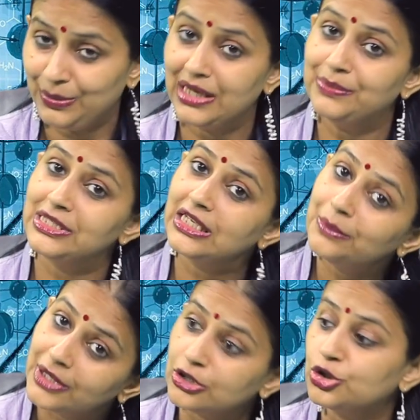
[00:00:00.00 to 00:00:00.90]

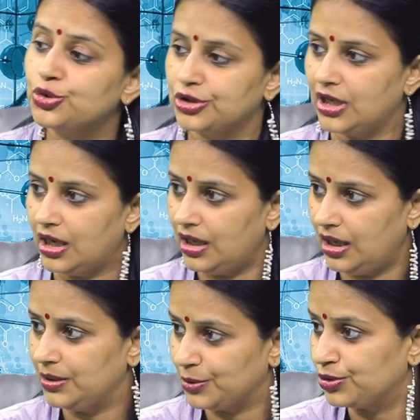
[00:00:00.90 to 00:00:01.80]
எபிலெப்சிக்கு மருந்து கொடுக்க
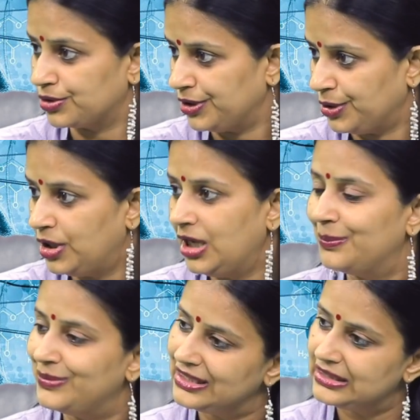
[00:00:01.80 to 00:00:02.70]
கொடுக்கணும்
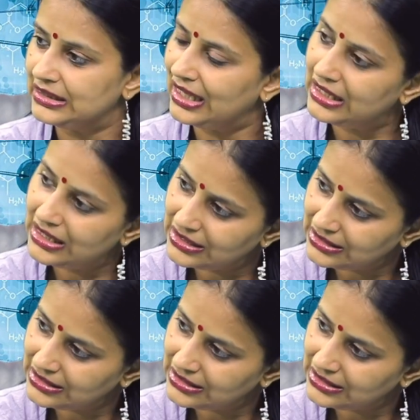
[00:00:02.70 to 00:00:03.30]
மருந்துனால